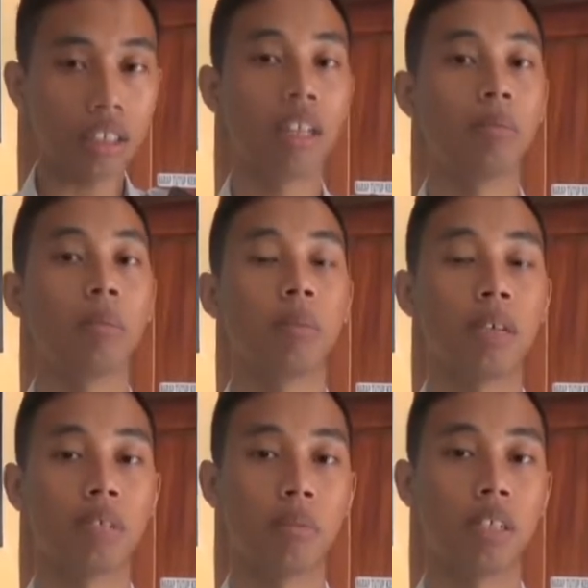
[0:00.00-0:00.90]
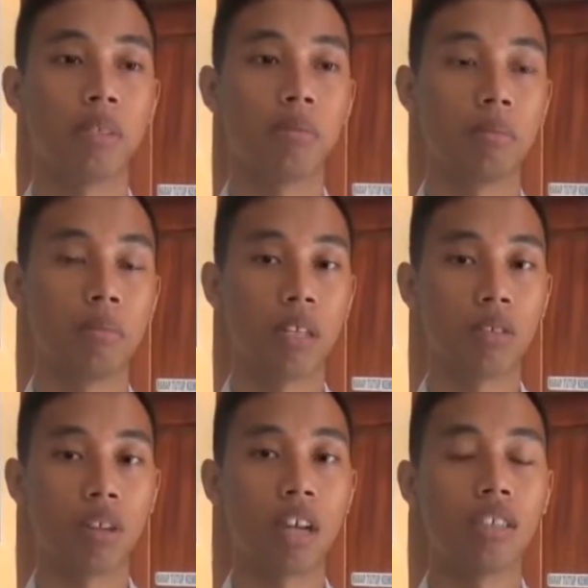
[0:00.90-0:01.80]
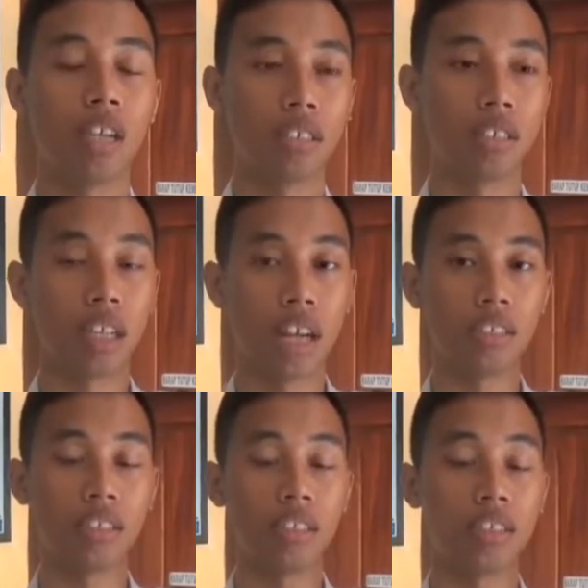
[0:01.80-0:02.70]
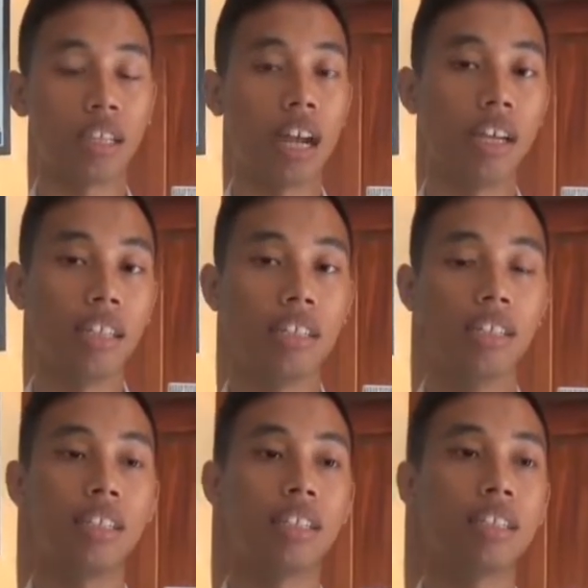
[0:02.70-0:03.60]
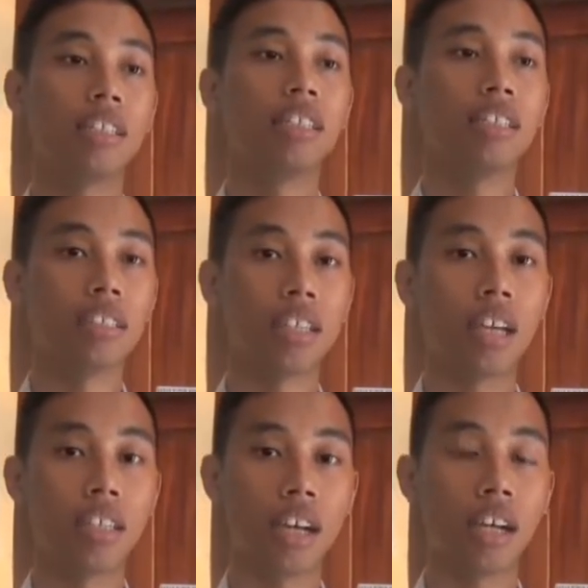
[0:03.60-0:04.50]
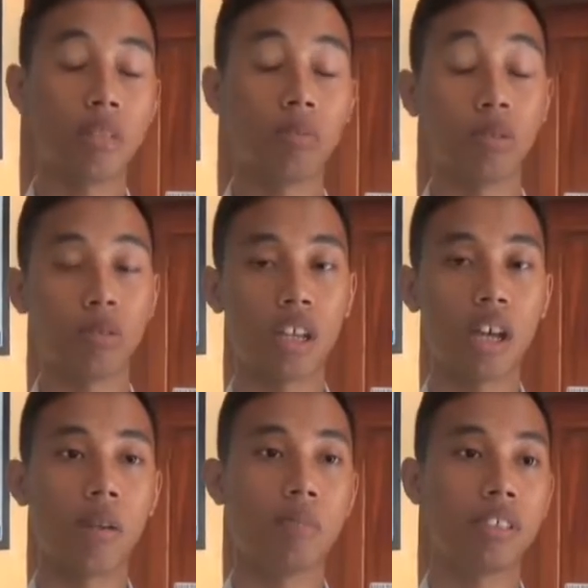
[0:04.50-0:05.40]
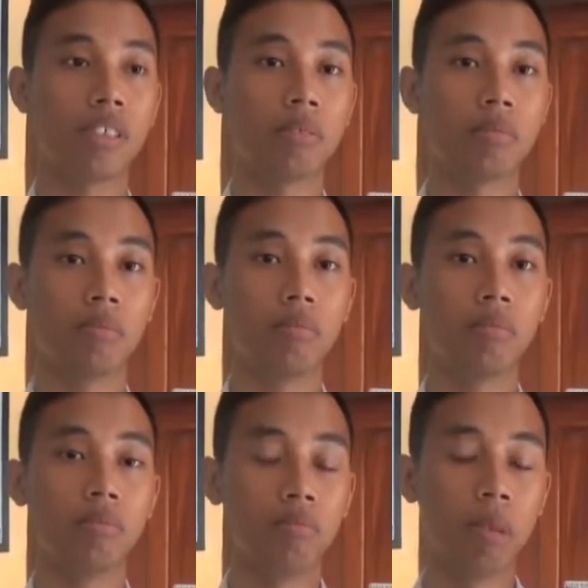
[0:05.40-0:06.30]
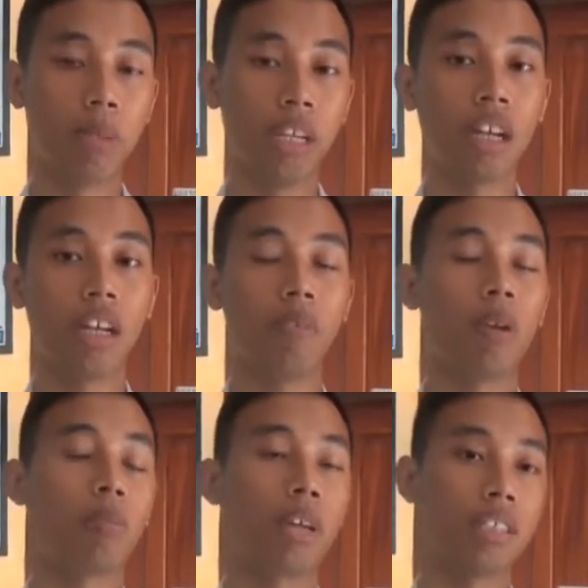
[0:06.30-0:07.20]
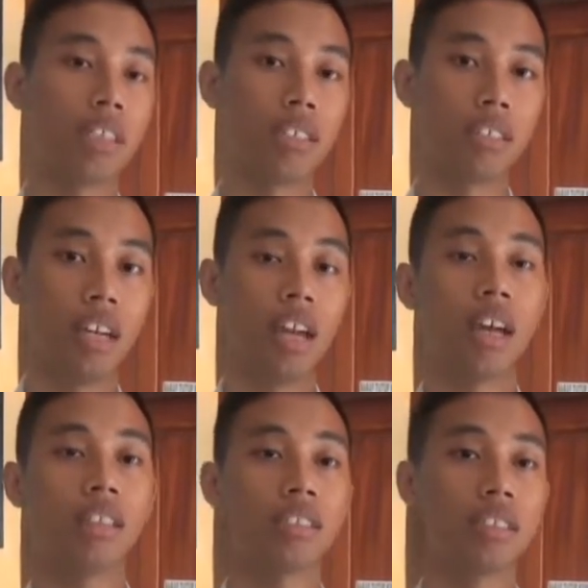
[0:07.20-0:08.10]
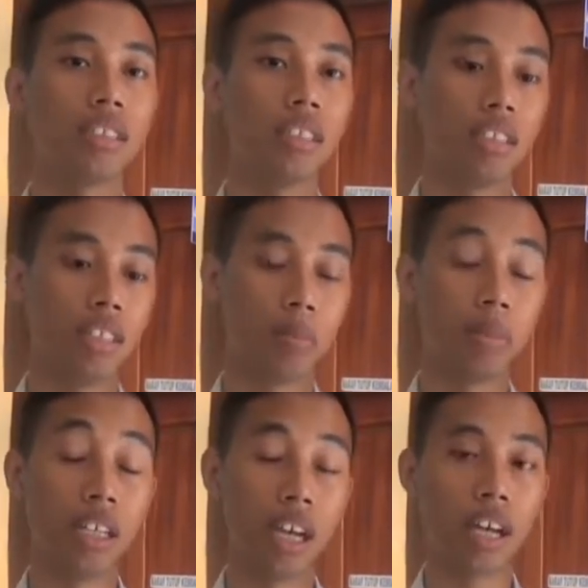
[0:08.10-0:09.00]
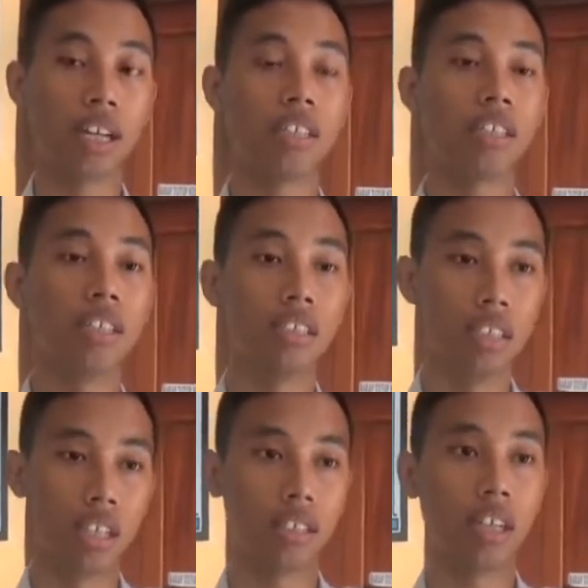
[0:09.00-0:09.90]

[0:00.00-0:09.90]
dan meminta kepada pihak sekolah dan setelah setelah ini saya akan berusaha mau memberikan informasi yang jelas yang benar dan